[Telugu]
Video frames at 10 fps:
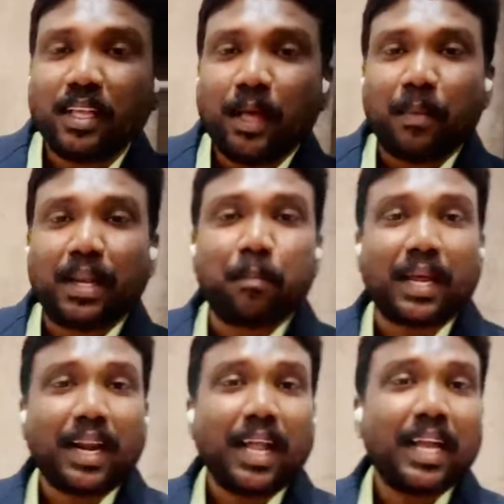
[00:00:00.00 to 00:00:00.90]
మరి
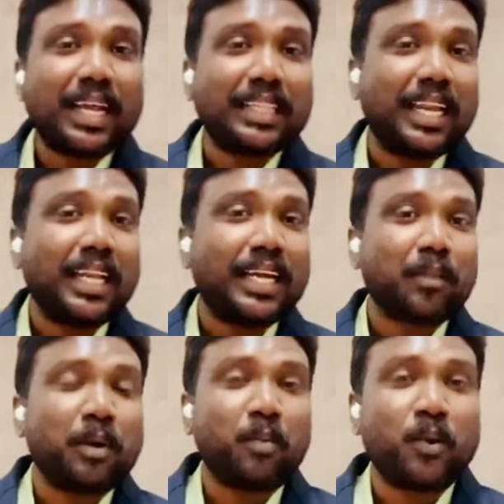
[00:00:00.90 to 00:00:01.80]
మరలా నా తల్లి
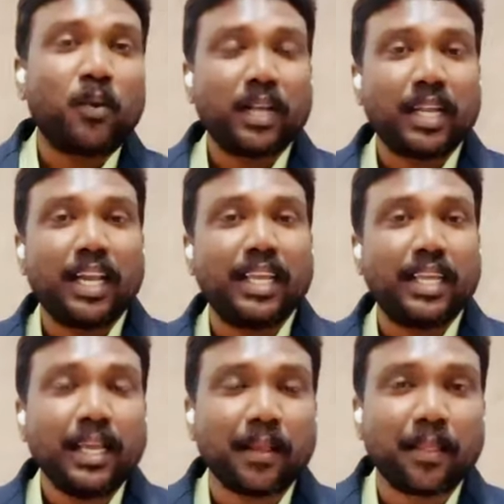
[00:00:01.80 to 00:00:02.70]
గర్భంలోనికి వెళ్ళి
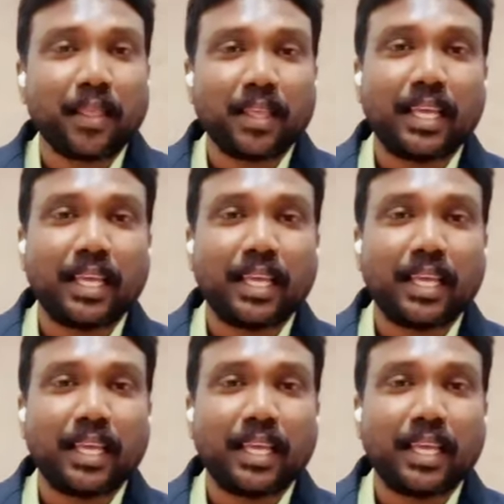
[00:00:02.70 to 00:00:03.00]
ఎలా